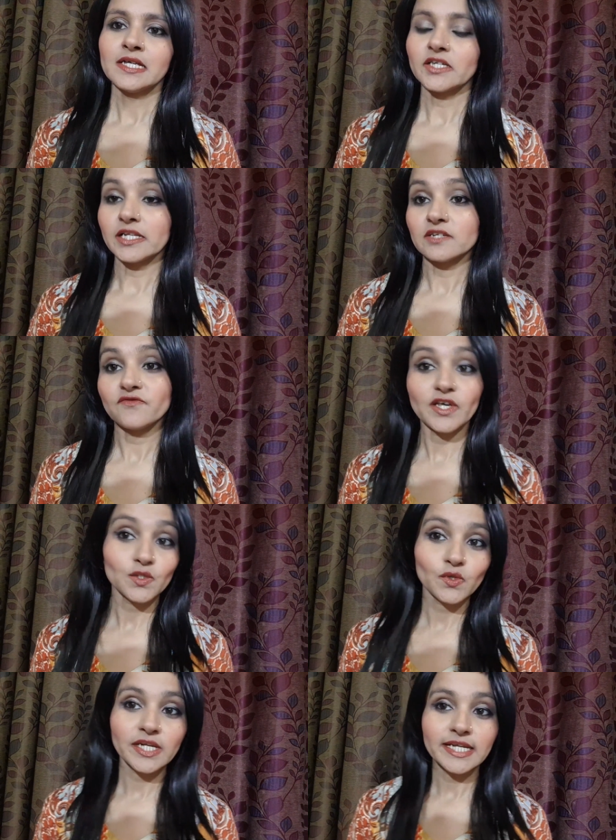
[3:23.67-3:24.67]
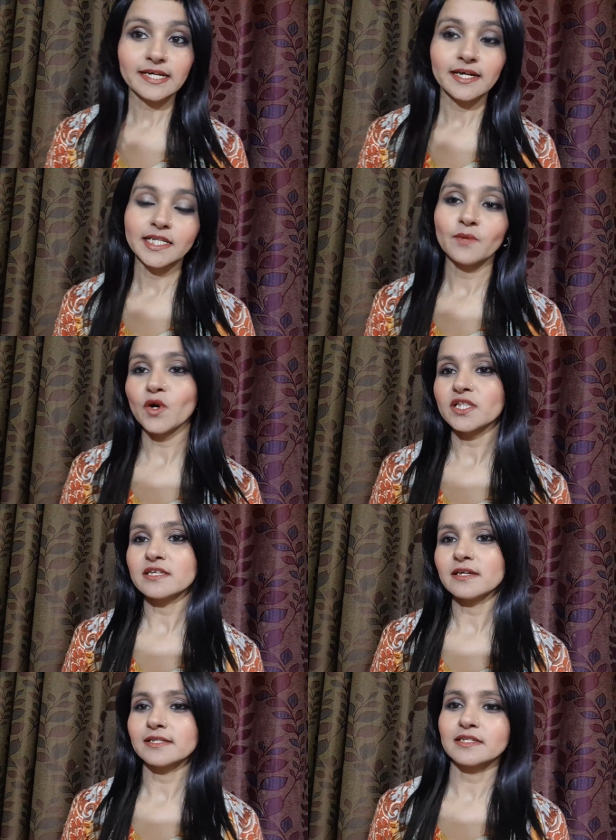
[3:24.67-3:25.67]
चलिए फेस तो क्लीन कर लिए बहुत
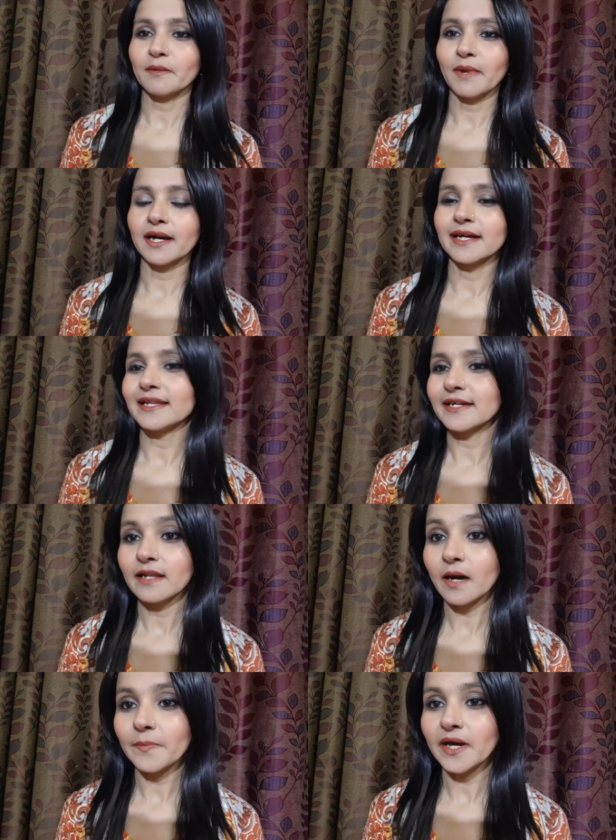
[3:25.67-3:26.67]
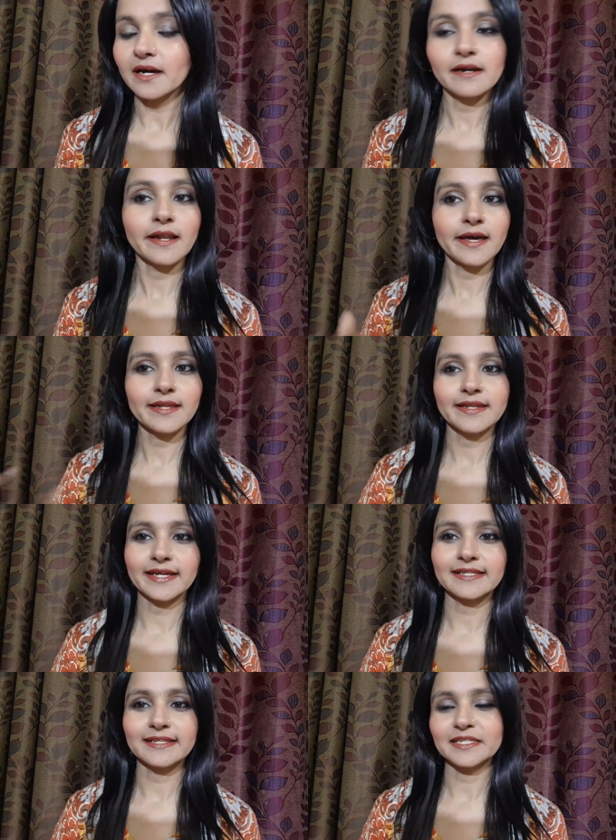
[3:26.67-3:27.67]
अच्छे से चमक गए लेकिन अब क्या करना है
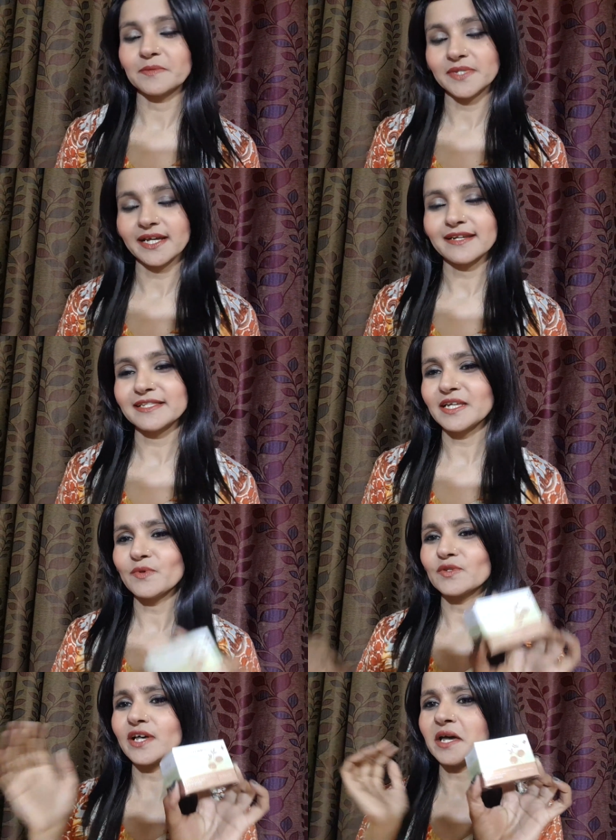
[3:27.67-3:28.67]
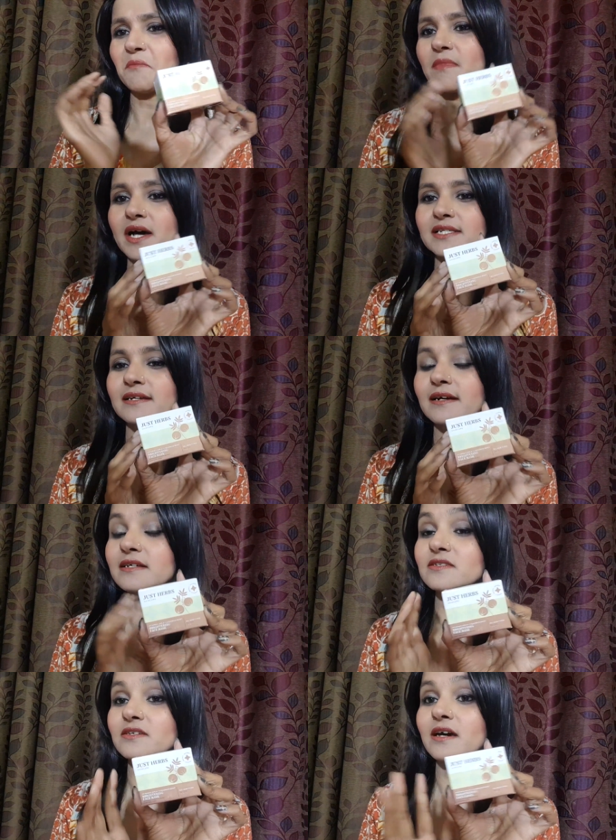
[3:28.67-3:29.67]
नेक्स्ट स्टेप सेकेंड स्टेप होता है मास्क का
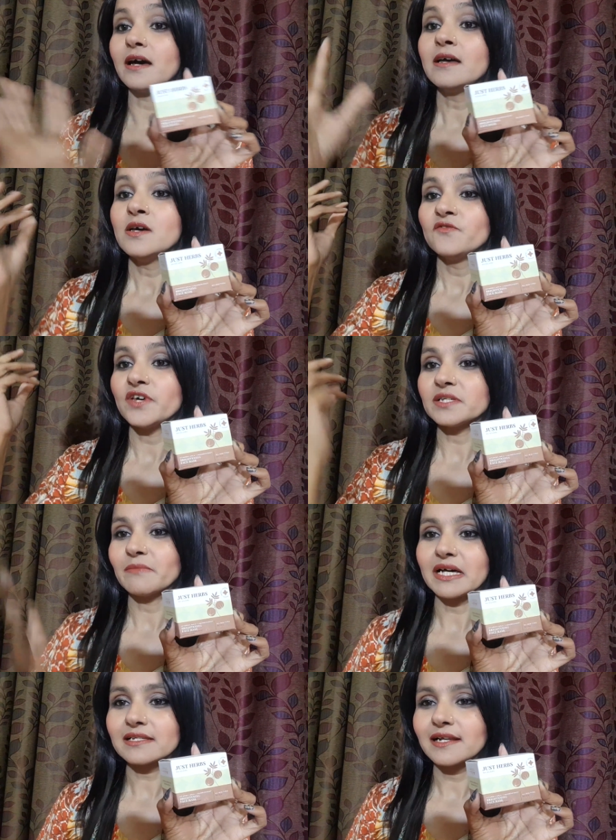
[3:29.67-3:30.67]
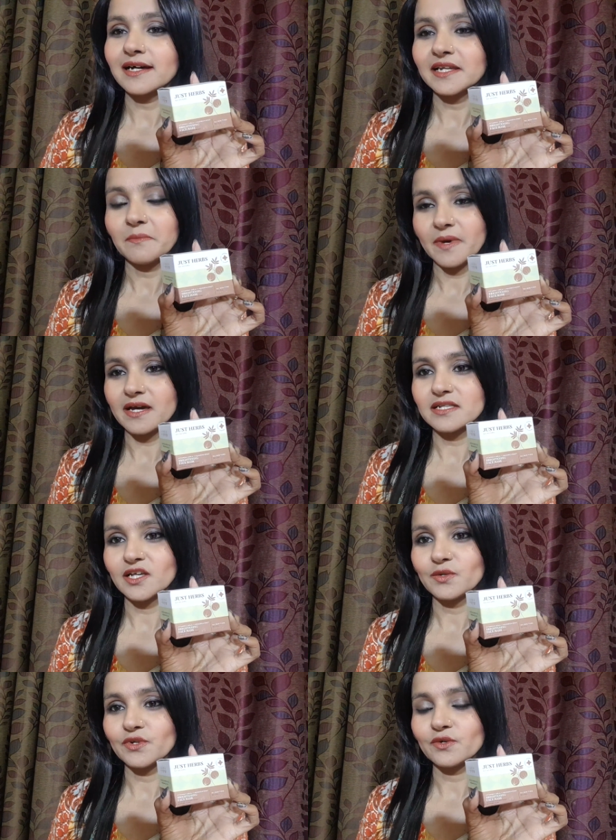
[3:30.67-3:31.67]
जी हाँ फेस मास्क लगाना बेहद
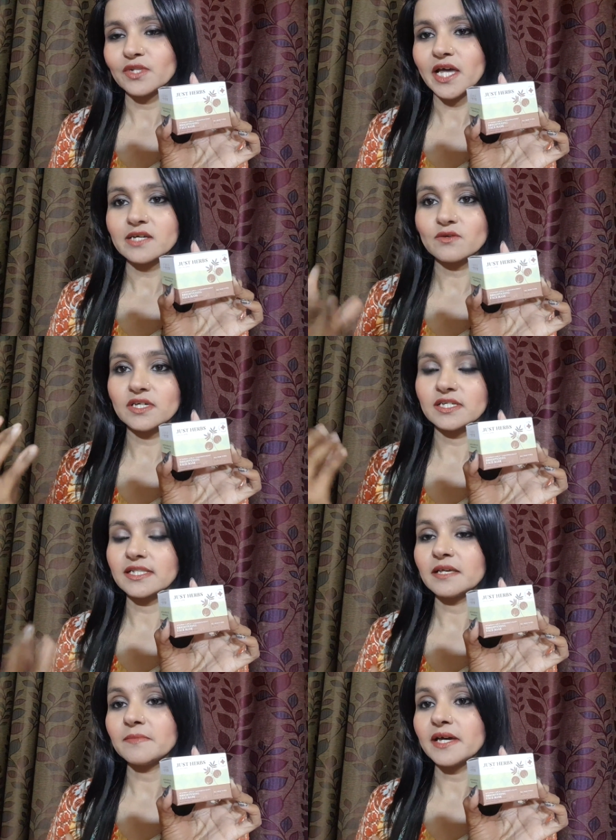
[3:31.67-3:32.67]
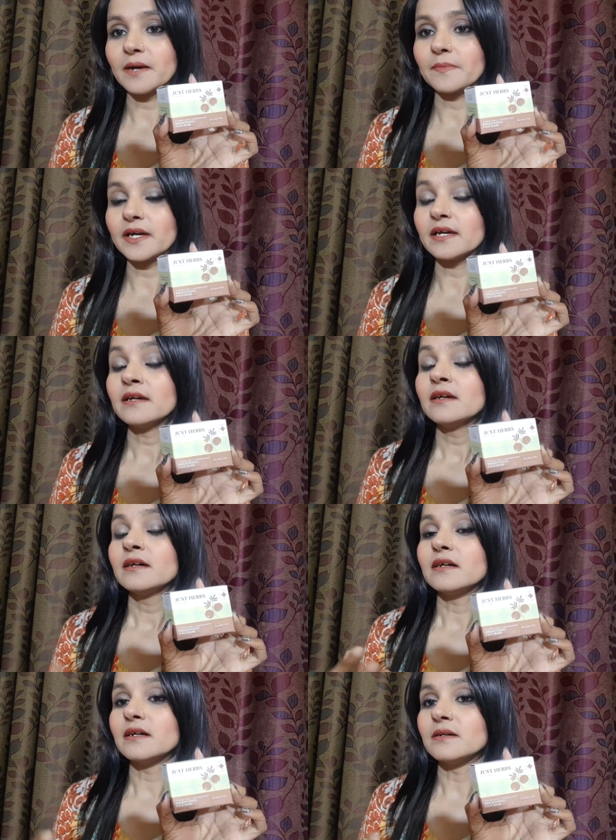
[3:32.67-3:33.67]
ज़रूरी होता है क्योंकि जितने भी आपके
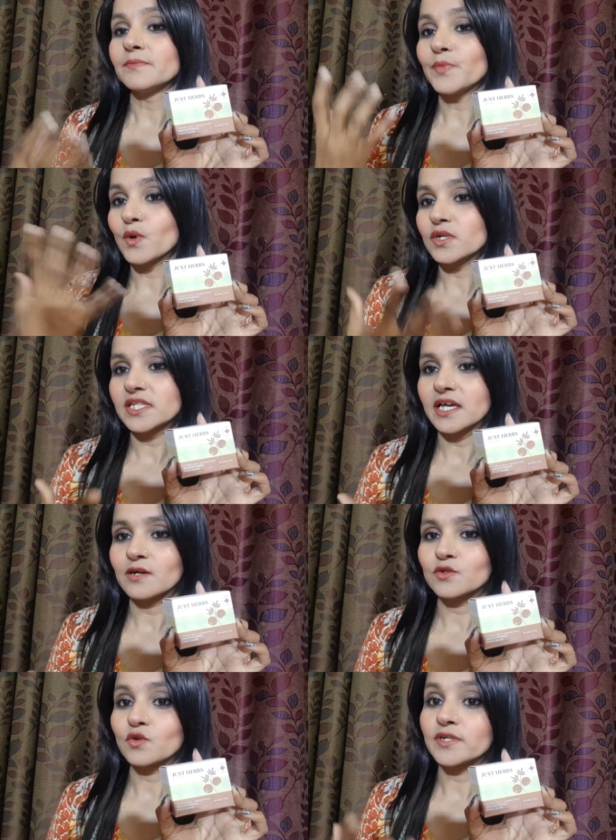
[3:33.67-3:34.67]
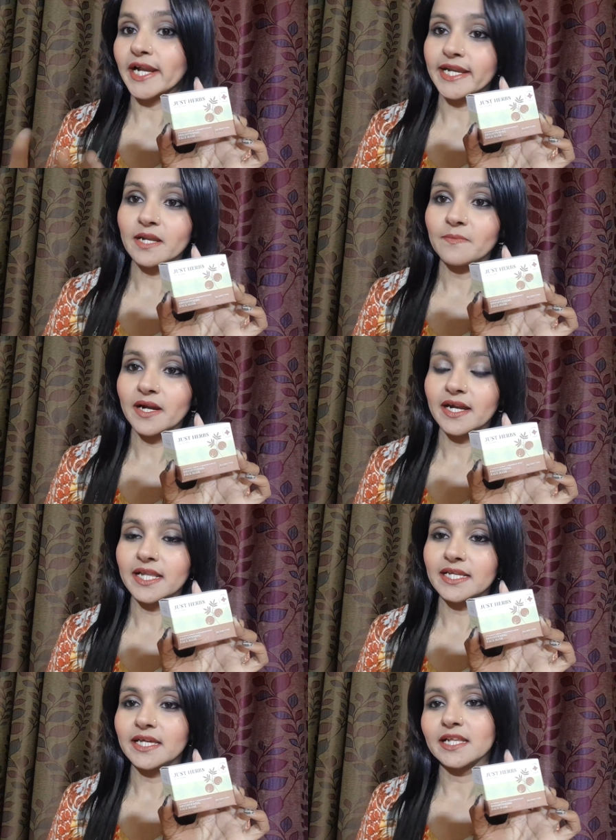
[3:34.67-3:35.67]
पोर्स हैं उसको टाइटन अप
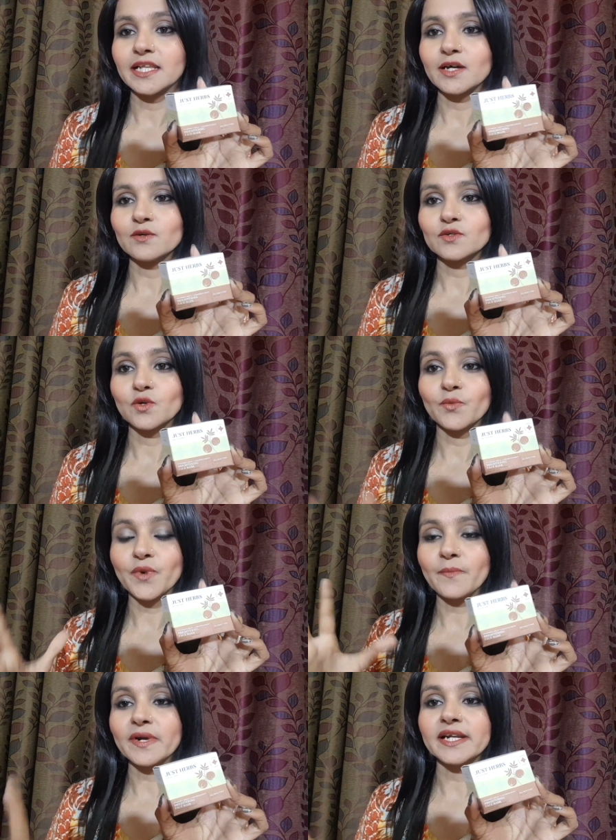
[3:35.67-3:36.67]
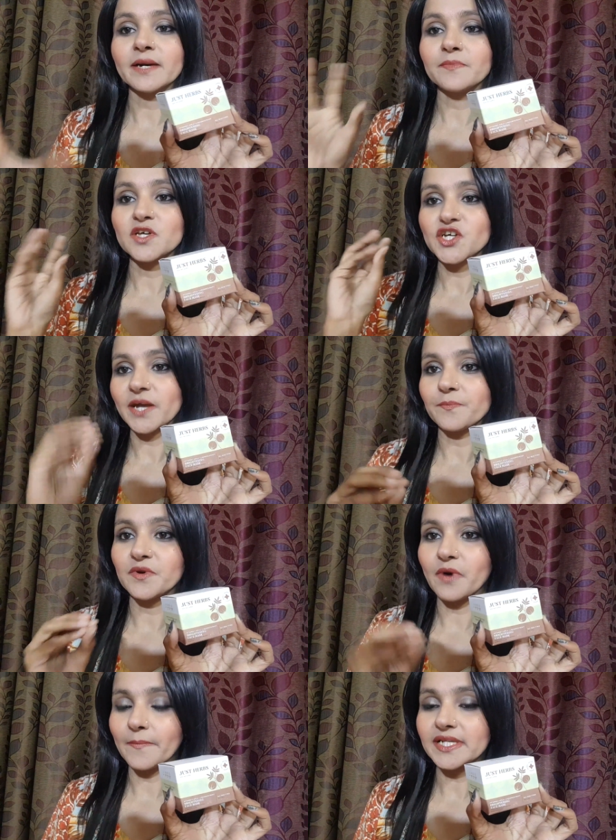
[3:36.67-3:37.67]
करने के लिए उसको प्रॉपरली अपने शेप
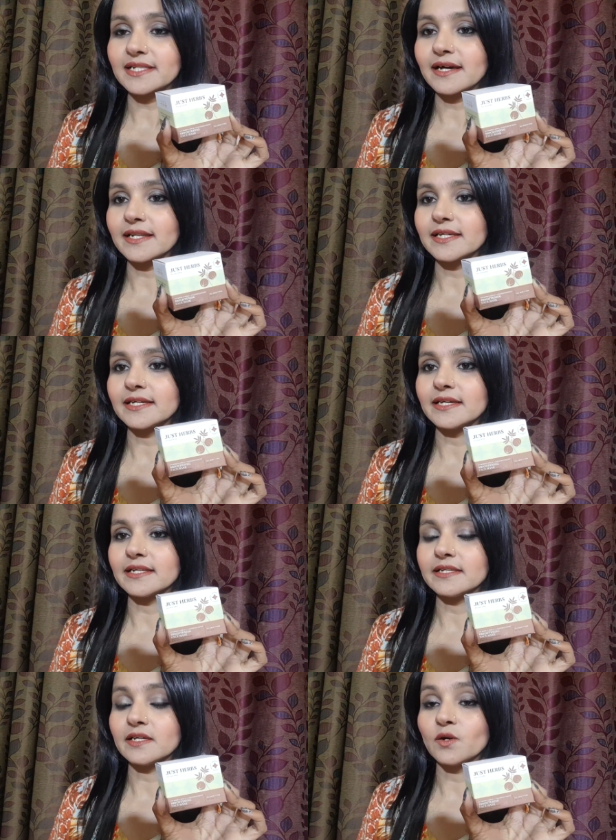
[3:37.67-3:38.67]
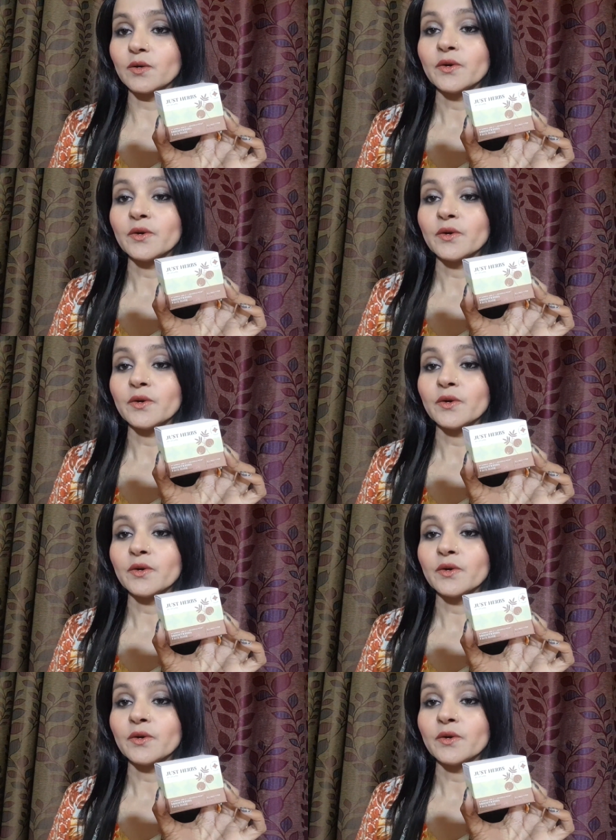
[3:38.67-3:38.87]
में वापस लाने के लिए